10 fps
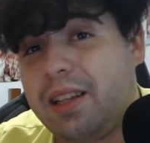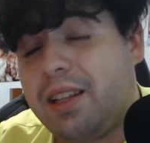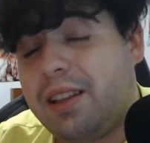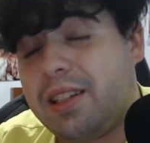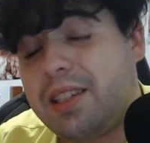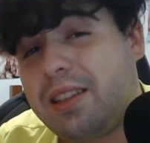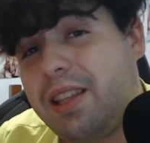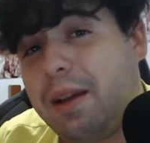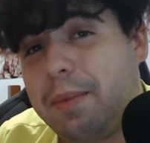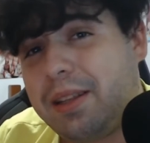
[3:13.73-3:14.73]
de
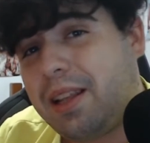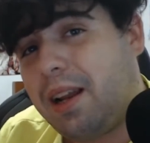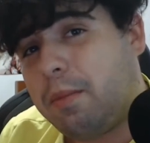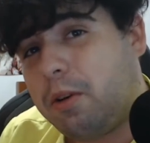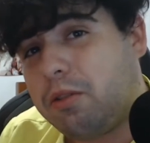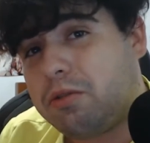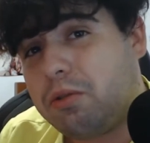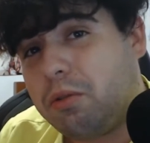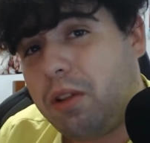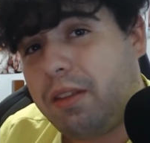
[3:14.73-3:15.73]
septiembre tenemos
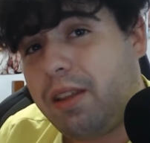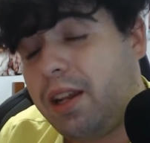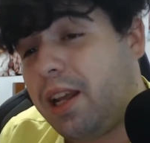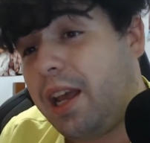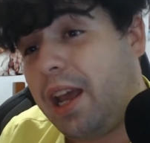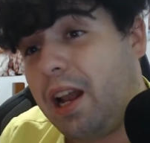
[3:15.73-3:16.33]
un de cine,